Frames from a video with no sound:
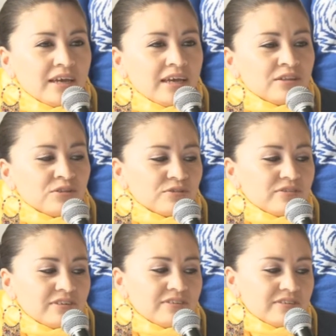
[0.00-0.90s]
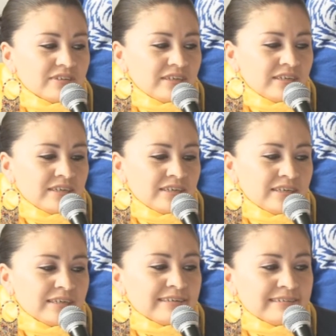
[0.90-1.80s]
Entonces,
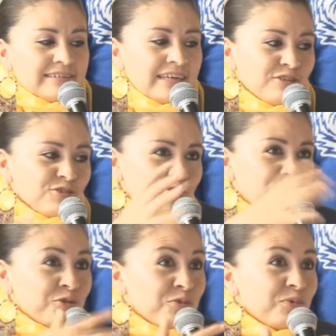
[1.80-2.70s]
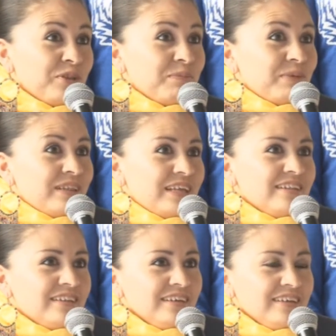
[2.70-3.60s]
eh, ellos son un grupo
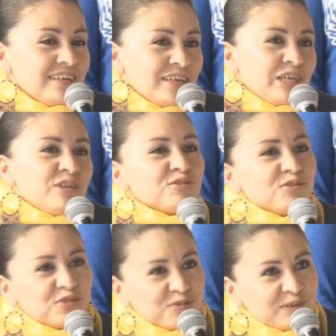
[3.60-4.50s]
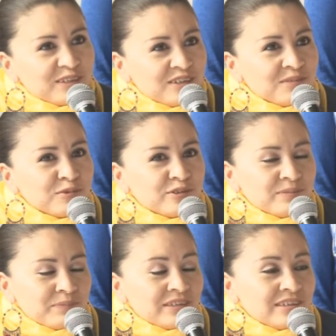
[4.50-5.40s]
independiente y nosotros
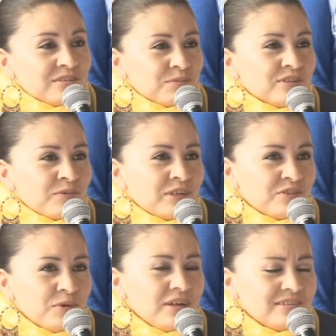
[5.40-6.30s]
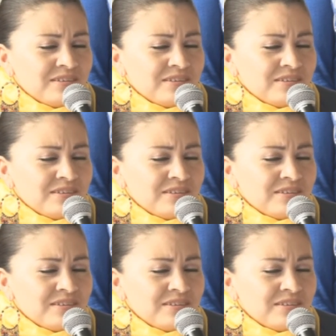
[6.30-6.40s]
pertenecemos, a una escuela.